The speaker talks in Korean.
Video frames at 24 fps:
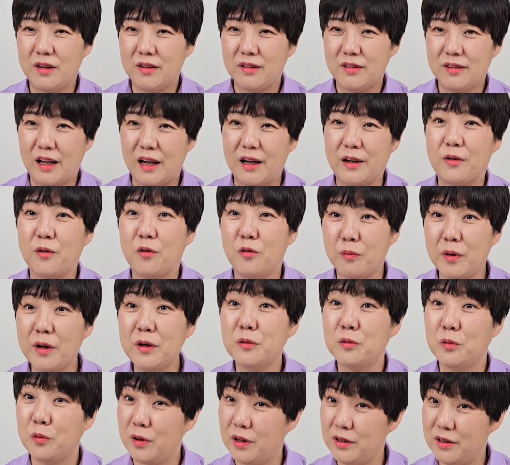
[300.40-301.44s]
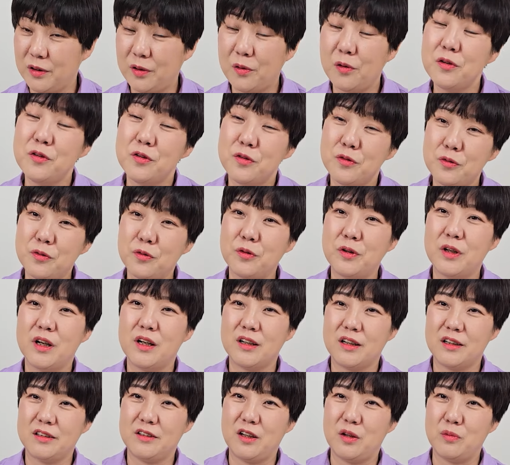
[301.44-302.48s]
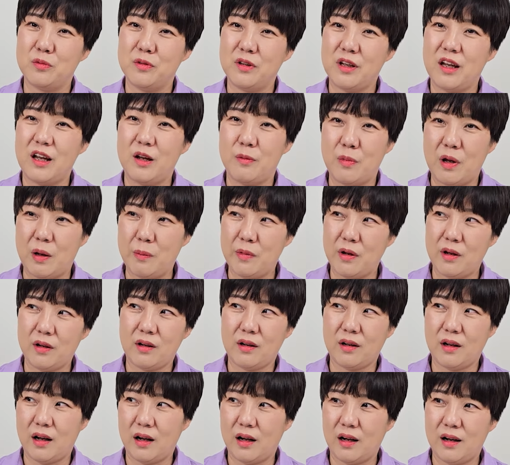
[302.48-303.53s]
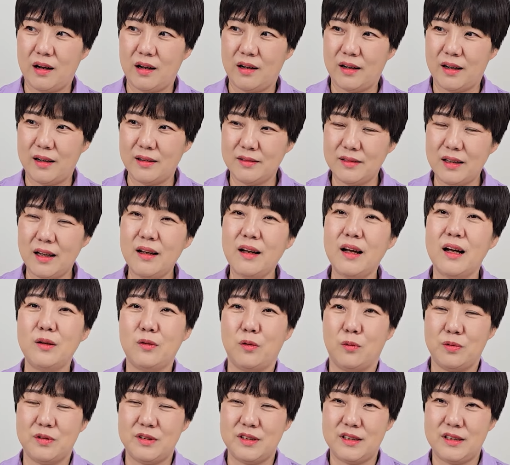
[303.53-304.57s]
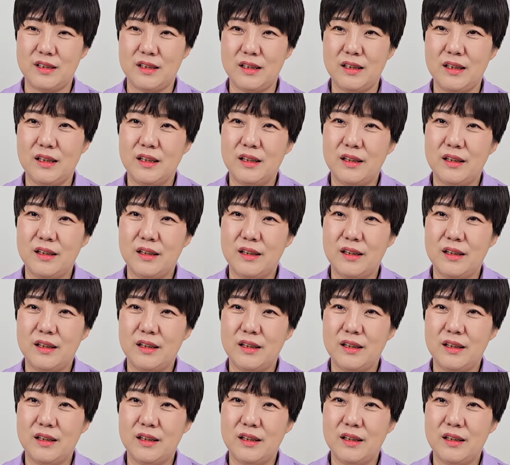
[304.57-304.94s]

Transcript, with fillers: 다 경매를 통하는 게 훨씬 유리하기 때문에 매매가랑 상관없이